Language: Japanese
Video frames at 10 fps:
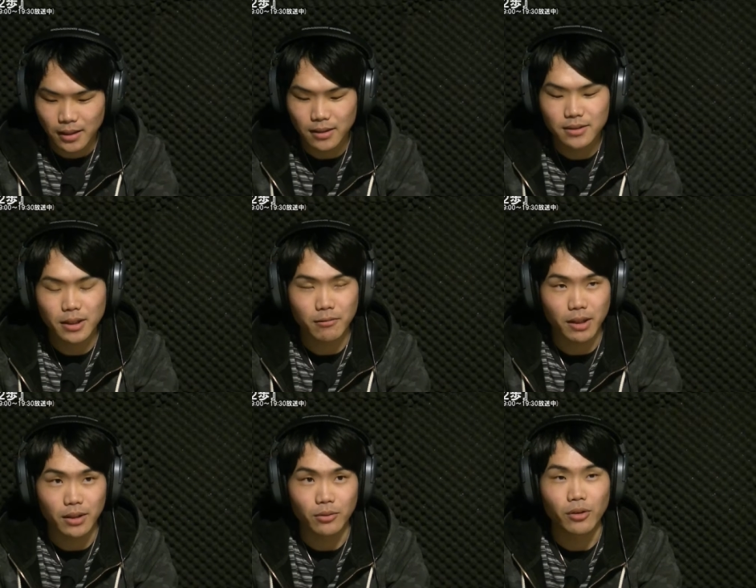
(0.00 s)
現在
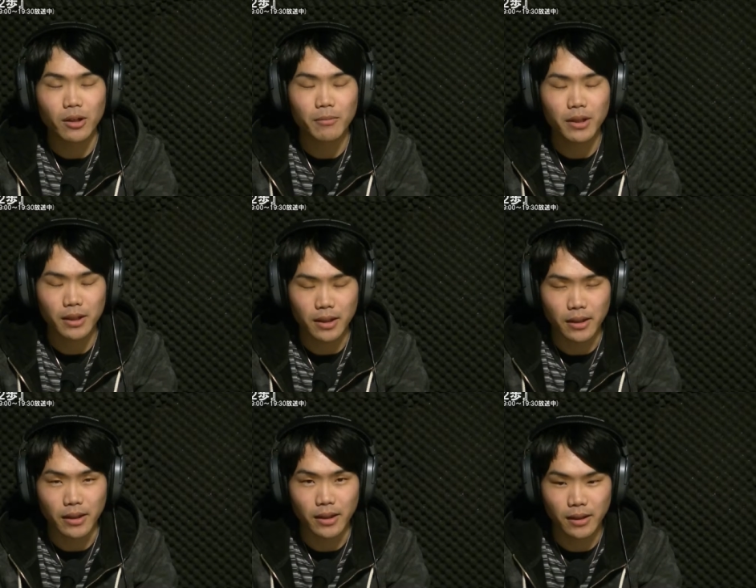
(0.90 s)
はドラマや
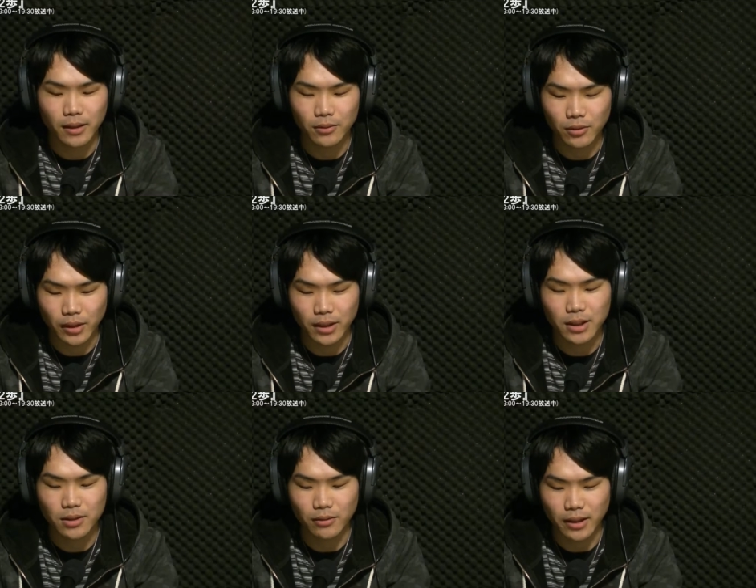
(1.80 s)
映画の
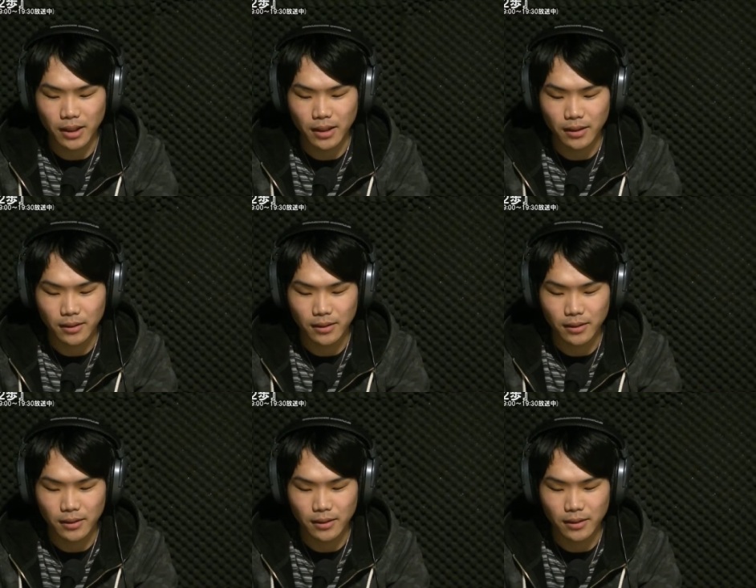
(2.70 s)
エキストラや